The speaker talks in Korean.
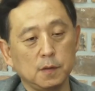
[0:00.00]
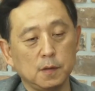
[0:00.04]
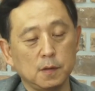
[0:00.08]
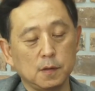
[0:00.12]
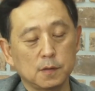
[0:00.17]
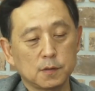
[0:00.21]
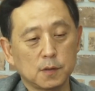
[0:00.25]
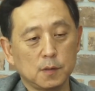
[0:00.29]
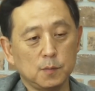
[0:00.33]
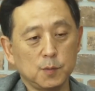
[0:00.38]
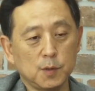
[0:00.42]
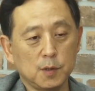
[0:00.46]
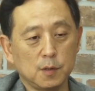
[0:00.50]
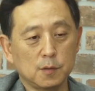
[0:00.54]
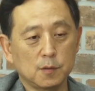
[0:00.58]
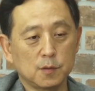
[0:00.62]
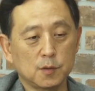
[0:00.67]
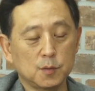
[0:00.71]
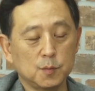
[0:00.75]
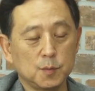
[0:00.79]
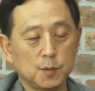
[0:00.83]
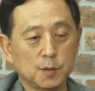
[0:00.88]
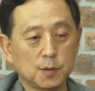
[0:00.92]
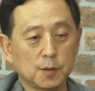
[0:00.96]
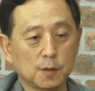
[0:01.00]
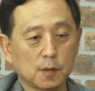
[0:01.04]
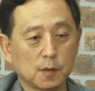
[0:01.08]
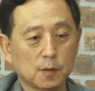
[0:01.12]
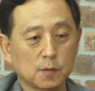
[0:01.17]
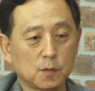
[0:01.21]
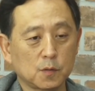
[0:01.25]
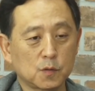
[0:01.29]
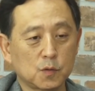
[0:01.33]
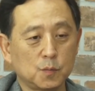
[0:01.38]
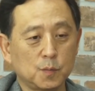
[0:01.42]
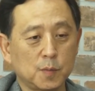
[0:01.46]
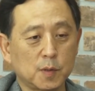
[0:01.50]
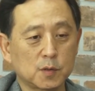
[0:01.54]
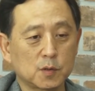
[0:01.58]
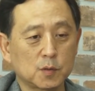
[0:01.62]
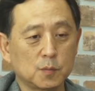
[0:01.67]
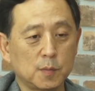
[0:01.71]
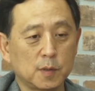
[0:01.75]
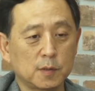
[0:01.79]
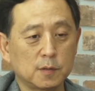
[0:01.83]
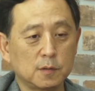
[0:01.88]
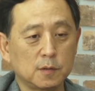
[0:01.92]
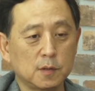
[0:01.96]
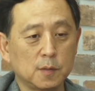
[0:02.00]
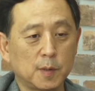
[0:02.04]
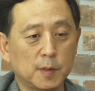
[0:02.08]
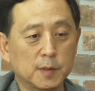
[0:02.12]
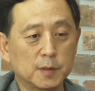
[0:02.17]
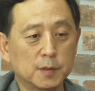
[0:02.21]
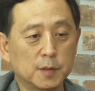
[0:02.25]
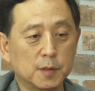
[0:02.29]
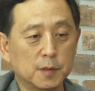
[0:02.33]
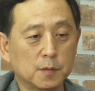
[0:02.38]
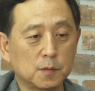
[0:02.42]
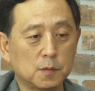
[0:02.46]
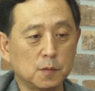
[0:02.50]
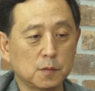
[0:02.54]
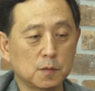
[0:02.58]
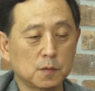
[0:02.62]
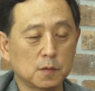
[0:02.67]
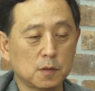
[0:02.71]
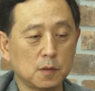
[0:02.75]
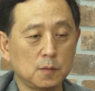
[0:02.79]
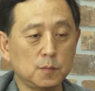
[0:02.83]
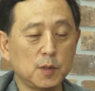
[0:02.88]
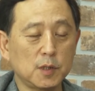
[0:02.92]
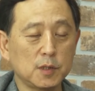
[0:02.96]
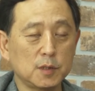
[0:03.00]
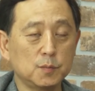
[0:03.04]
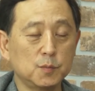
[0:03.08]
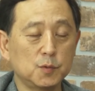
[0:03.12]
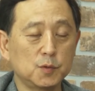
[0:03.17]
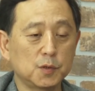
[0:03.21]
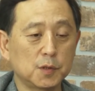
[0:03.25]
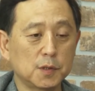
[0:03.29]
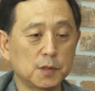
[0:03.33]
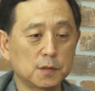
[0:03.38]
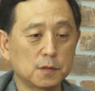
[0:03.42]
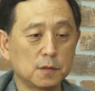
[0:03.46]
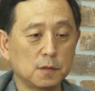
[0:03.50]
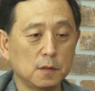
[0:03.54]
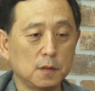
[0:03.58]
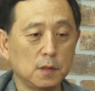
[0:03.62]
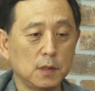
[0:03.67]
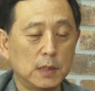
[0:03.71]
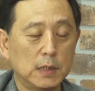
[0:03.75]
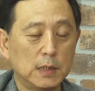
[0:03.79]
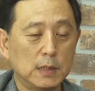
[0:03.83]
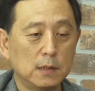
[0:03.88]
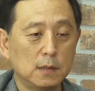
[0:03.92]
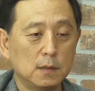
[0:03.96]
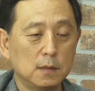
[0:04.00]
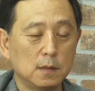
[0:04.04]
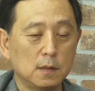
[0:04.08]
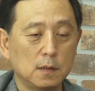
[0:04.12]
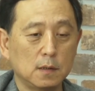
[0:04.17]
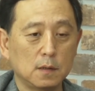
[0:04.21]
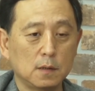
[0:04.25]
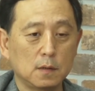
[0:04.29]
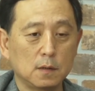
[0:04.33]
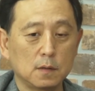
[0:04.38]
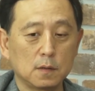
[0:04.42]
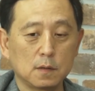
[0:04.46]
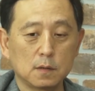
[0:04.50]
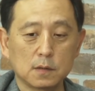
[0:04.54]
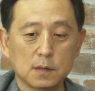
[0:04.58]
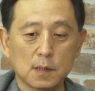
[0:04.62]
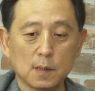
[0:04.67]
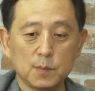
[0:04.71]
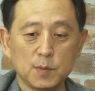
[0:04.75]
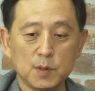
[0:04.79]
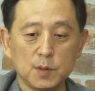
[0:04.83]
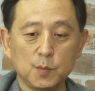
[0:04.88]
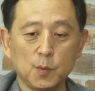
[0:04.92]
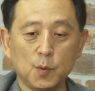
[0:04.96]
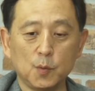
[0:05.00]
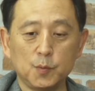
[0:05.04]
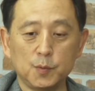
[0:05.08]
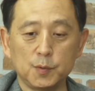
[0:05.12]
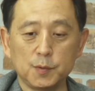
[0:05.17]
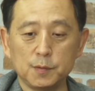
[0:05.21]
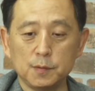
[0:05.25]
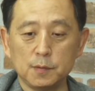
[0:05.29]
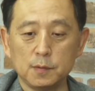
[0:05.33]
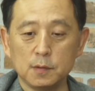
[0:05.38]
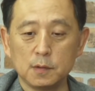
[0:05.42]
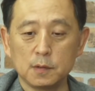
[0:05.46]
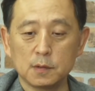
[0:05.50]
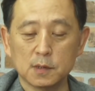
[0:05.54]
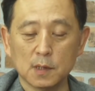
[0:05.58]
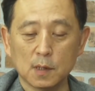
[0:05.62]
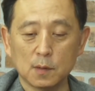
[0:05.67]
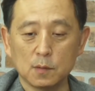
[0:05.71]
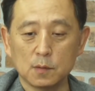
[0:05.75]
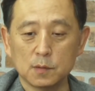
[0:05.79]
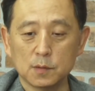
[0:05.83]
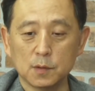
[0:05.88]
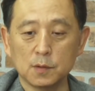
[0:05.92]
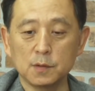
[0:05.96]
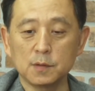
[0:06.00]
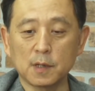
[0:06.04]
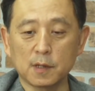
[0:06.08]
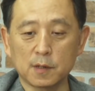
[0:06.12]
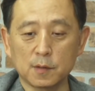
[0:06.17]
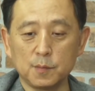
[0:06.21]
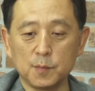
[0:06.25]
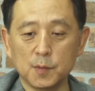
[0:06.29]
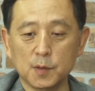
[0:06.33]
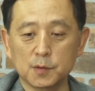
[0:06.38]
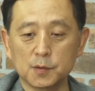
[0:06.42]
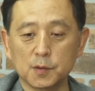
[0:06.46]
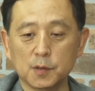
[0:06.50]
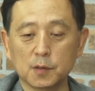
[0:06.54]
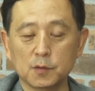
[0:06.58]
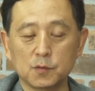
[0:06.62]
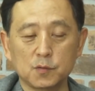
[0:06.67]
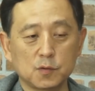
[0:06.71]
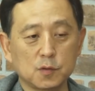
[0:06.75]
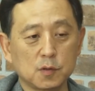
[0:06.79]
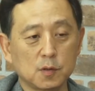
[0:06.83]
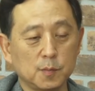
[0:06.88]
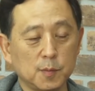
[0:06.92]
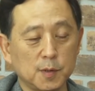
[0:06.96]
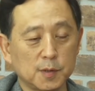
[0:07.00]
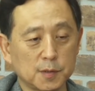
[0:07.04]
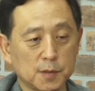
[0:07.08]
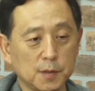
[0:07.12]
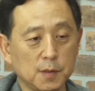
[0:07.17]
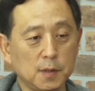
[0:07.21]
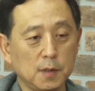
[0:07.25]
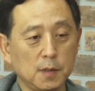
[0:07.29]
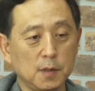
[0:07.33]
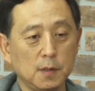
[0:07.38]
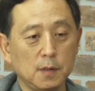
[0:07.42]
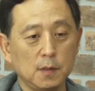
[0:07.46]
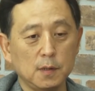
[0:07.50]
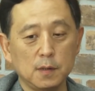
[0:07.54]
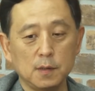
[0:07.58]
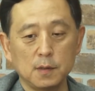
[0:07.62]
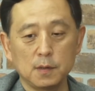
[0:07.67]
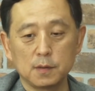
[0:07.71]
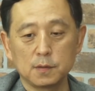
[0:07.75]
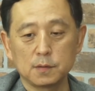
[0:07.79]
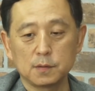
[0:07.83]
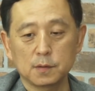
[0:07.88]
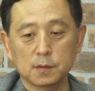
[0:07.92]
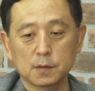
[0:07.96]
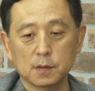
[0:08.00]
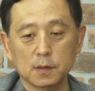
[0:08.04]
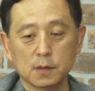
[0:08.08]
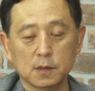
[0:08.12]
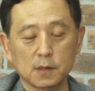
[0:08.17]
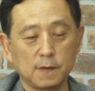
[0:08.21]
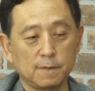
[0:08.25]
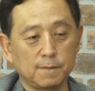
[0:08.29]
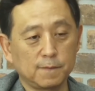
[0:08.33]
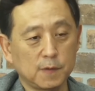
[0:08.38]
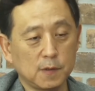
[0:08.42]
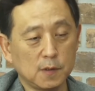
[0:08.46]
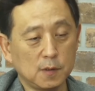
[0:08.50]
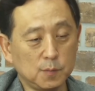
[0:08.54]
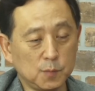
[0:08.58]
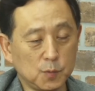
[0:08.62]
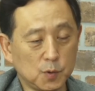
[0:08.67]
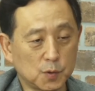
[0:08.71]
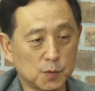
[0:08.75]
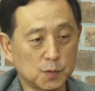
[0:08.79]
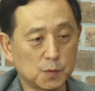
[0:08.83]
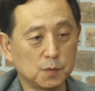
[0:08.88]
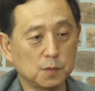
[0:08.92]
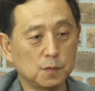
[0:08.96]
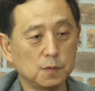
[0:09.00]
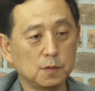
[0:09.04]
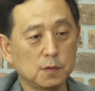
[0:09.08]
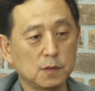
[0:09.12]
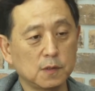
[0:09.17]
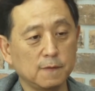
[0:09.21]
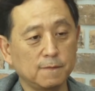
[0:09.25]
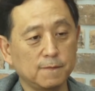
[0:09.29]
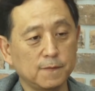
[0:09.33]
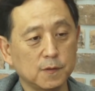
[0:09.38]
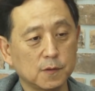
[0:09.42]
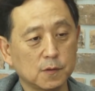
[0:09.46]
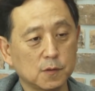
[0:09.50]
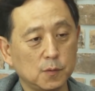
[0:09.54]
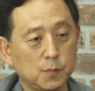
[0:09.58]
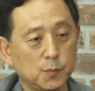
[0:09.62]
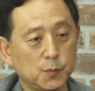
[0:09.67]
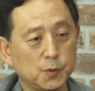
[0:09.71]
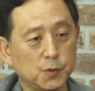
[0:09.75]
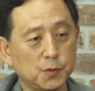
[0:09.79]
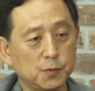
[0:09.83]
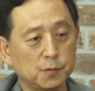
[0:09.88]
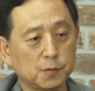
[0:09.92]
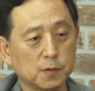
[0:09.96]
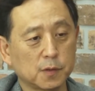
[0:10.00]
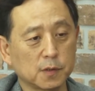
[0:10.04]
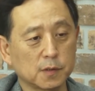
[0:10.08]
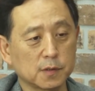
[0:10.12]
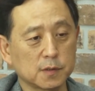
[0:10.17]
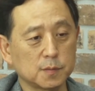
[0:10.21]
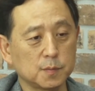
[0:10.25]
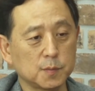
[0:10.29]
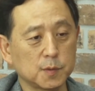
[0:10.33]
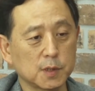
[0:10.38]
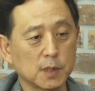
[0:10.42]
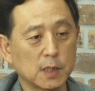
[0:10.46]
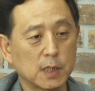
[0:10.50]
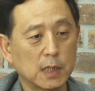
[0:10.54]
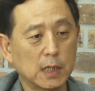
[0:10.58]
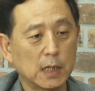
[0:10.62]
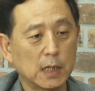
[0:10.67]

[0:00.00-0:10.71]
어, 설문에 응시면 하 저희가 더 좋은 방송 만드는 데 반영했고 설문하신 분 중에서 어, 35분 35명 저희가 추첨해서 저희가 기프트 음료수 기프티콘보내드리도록하겠습니다자